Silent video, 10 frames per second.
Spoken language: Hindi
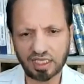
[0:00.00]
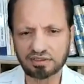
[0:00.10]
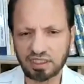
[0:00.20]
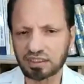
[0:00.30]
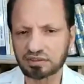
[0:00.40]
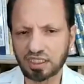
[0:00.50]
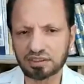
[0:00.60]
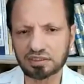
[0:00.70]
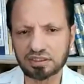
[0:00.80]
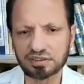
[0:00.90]
ऐसे लगता है
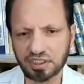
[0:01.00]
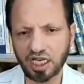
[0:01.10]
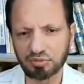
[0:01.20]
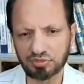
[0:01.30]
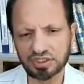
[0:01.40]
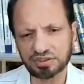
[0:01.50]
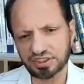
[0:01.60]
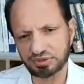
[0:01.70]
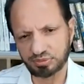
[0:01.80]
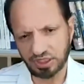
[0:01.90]
जैसे इस्लामी
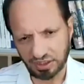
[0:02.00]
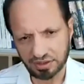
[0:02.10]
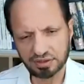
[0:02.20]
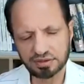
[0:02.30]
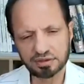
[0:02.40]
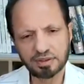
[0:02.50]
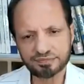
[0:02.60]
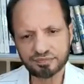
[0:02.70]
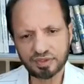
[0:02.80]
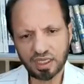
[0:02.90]
रिसर्च में है
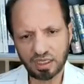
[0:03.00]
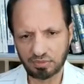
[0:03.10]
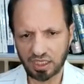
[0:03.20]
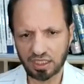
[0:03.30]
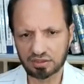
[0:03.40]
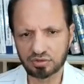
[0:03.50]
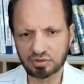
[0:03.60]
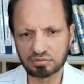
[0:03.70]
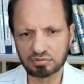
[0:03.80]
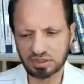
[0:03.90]
हमारा
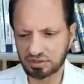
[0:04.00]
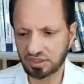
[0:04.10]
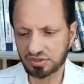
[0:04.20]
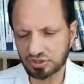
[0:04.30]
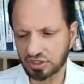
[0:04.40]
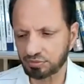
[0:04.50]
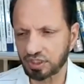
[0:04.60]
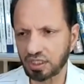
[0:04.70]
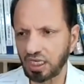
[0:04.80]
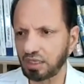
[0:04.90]
जो मदरसा सिस्टम
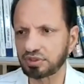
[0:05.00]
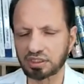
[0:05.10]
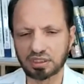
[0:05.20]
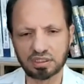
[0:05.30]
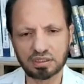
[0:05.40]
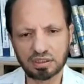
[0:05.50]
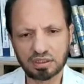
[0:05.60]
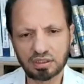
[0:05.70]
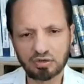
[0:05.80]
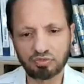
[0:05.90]
है आप देखें
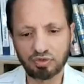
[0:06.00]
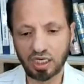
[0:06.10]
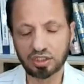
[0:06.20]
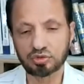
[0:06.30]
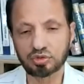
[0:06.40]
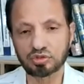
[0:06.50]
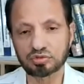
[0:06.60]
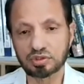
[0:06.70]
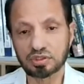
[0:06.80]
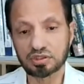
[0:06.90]
वहाँ तो
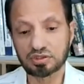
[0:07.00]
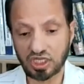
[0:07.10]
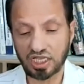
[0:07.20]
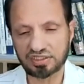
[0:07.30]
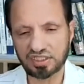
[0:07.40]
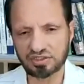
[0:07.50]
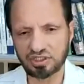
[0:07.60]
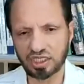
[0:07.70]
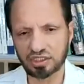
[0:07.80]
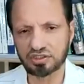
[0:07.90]
साइंस
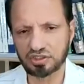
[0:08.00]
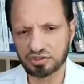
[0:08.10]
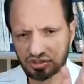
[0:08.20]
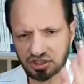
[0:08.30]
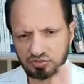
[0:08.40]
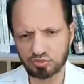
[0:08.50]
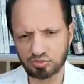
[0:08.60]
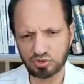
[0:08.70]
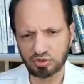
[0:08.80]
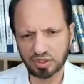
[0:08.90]
ऐसी है जैसे शजरे
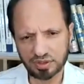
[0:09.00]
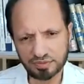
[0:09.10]
ममनू है